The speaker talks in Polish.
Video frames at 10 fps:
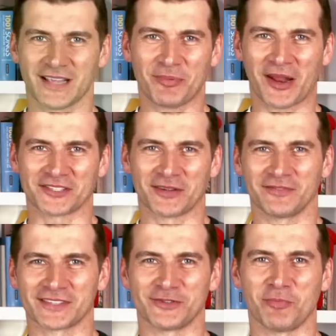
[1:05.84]
Zapraszam
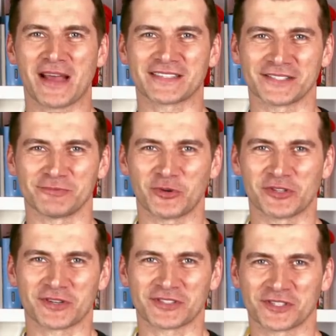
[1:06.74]
Was do bazy. Moi
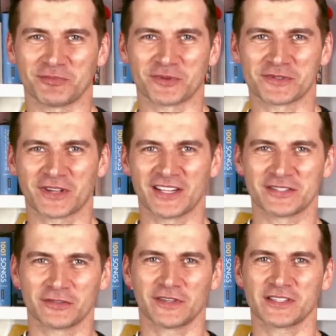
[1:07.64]
drodzy, żeby ją
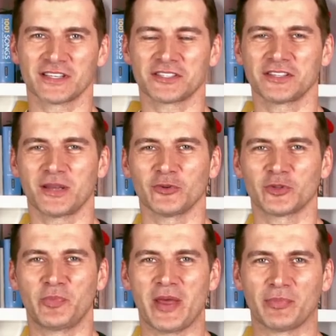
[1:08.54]
zlokalizować, zaczynamy
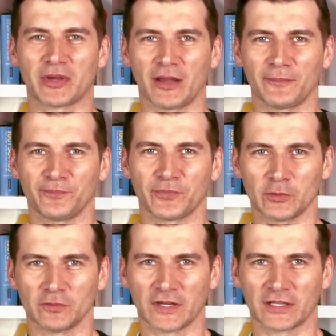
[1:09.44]
od pępka.
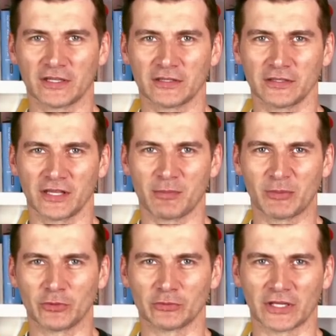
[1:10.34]
Uwaga, ja
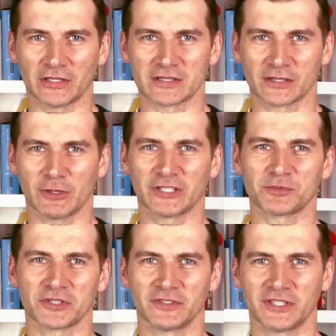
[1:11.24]
mam tutaj, zakładam,
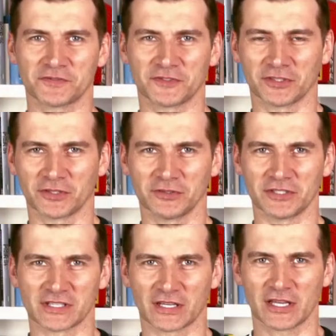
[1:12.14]
że Wy też w tych
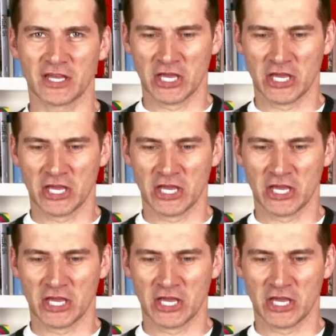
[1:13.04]
okolicach.